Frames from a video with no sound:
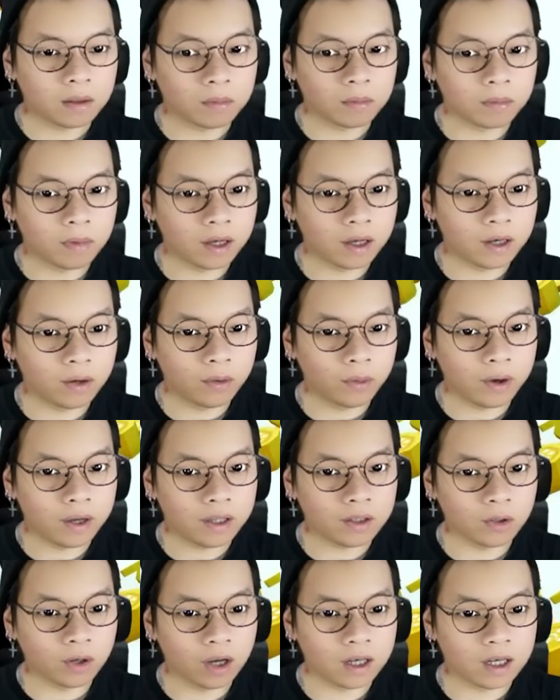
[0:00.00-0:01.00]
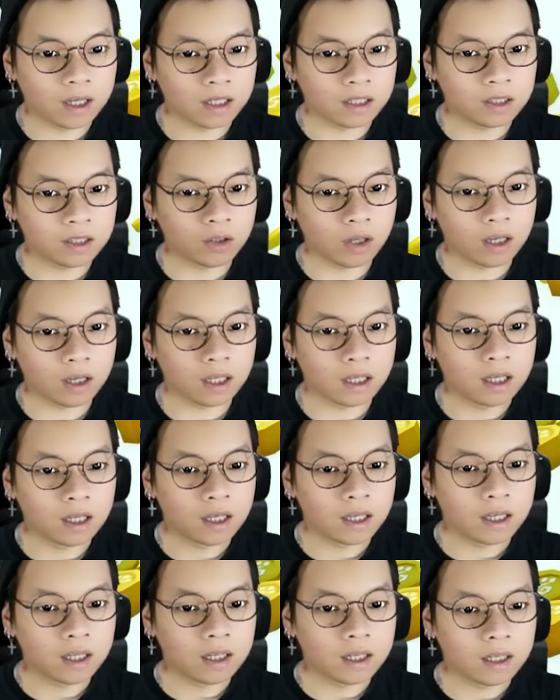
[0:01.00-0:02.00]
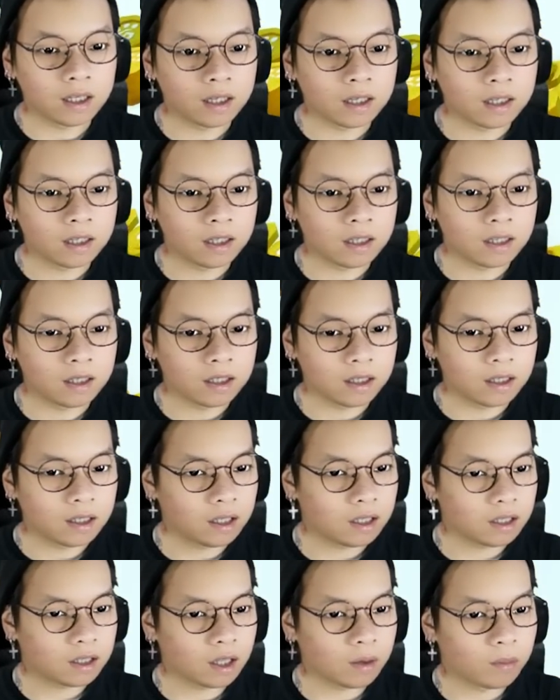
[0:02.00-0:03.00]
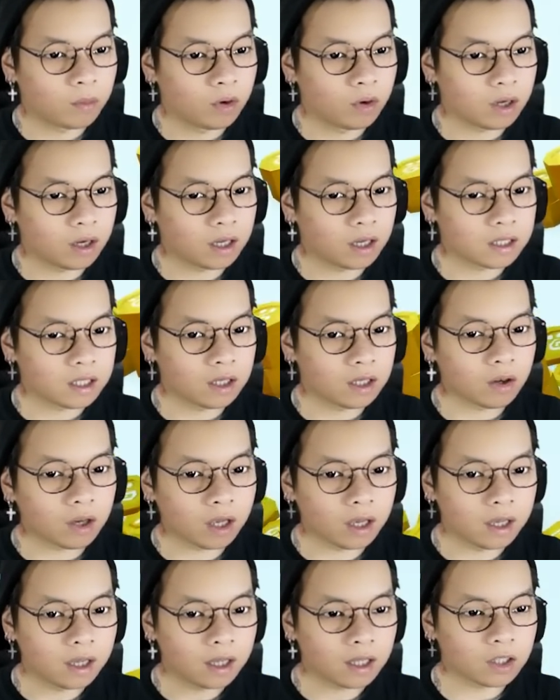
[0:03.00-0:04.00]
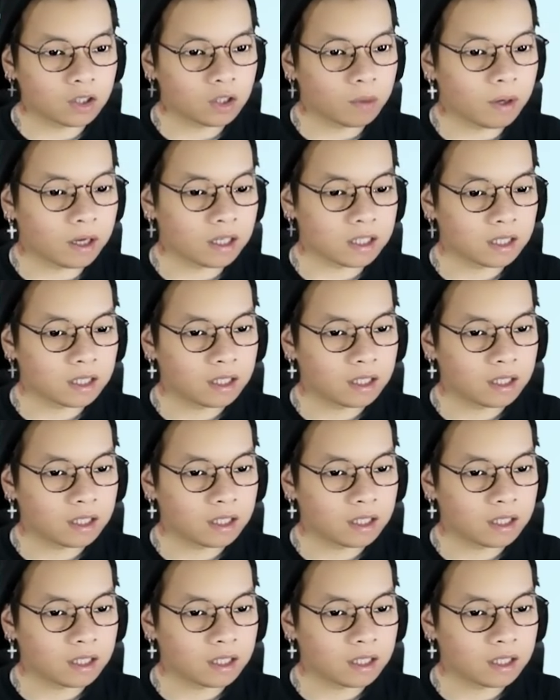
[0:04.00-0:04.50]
By the way, tuh ada isu lagi. Kita buka, guys. Ini oke. Okay. Coba, guys.